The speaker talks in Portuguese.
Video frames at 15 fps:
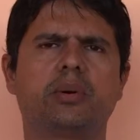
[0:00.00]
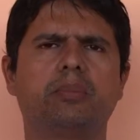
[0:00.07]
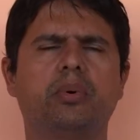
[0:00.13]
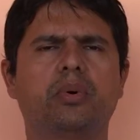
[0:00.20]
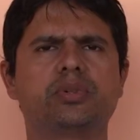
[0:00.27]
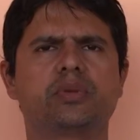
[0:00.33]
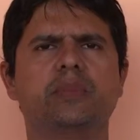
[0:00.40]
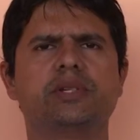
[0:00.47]
há
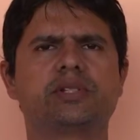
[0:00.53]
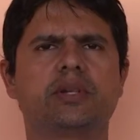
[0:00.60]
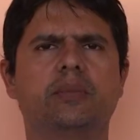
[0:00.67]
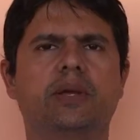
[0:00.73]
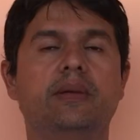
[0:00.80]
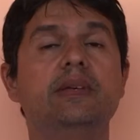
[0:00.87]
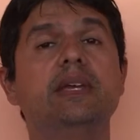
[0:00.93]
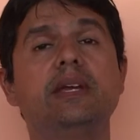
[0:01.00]
poucos meses
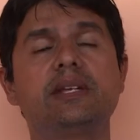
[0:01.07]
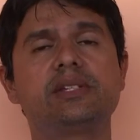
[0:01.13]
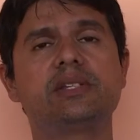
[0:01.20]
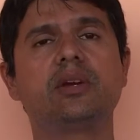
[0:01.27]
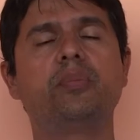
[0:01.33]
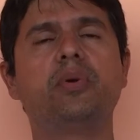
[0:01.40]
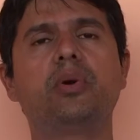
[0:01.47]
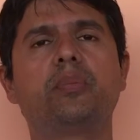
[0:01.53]
também. E
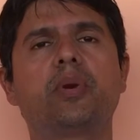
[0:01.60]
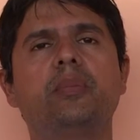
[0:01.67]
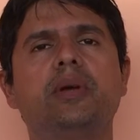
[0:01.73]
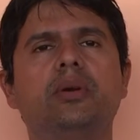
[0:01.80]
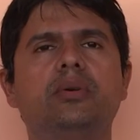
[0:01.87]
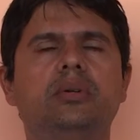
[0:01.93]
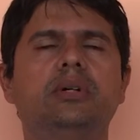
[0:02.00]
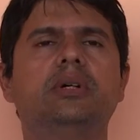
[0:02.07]
esse é o meu
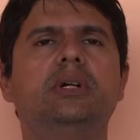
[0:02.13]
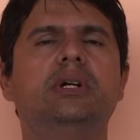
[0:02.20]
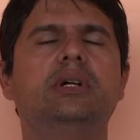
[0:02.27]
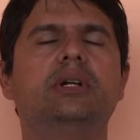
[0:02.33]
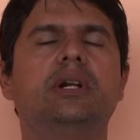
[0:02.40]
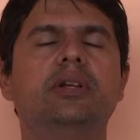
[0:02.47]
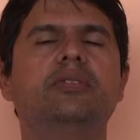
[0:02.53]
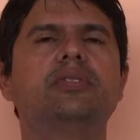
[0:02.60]
primeiro
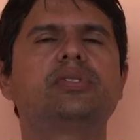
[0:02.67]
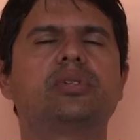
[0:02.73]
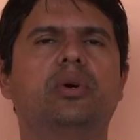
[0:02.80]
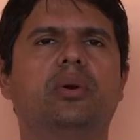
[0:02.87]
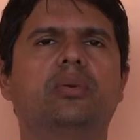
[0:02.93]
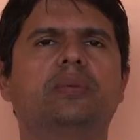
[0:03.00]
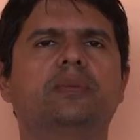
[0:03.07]
livro solo.